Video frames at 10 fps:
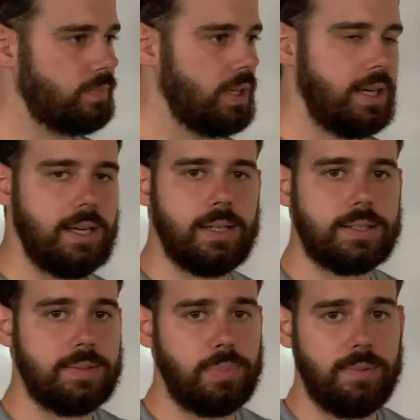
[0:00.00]
eh,
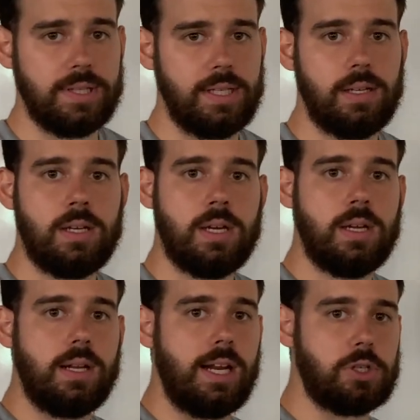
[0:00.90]
simplemente
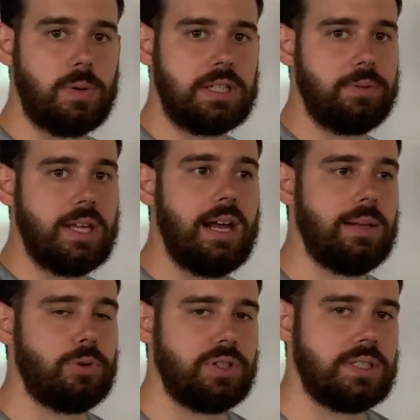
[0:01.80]
la subjetividad del
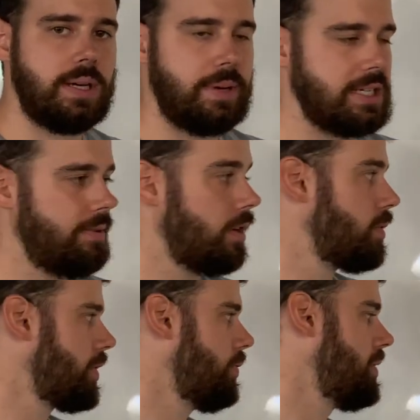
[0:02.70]
deportista para saber
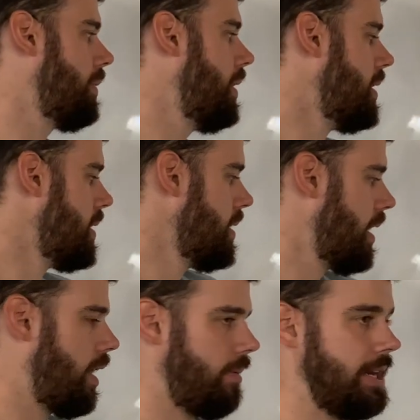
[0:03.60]
cómo se encontraba.
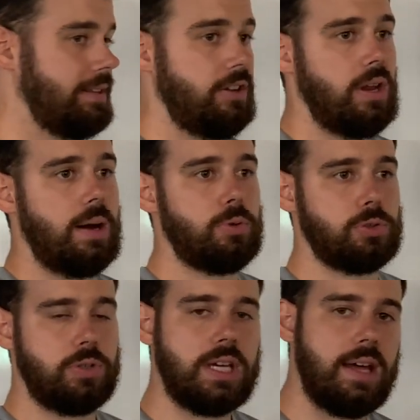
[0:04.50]
Ahora bien, he tenido la
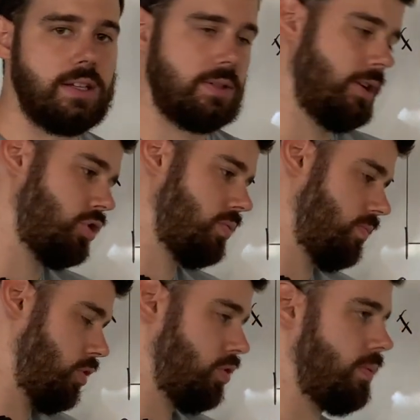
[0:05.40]
oportunidad de los,
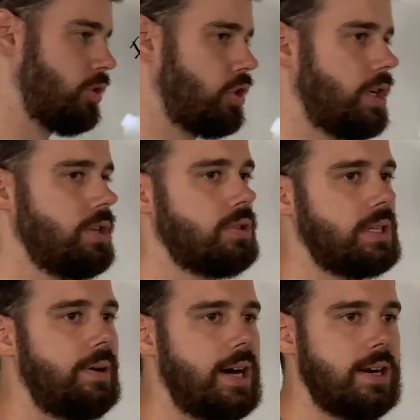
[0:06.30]
últimos dos años
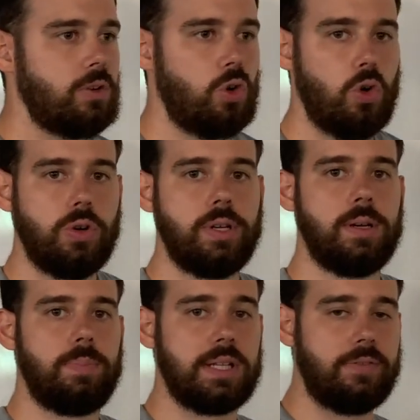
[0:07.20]
trabajar con
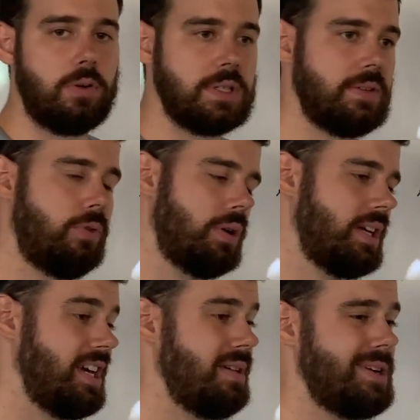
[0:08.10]
plataformas de
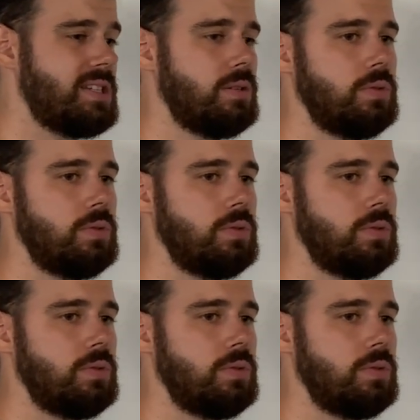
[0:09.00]
fuerza y además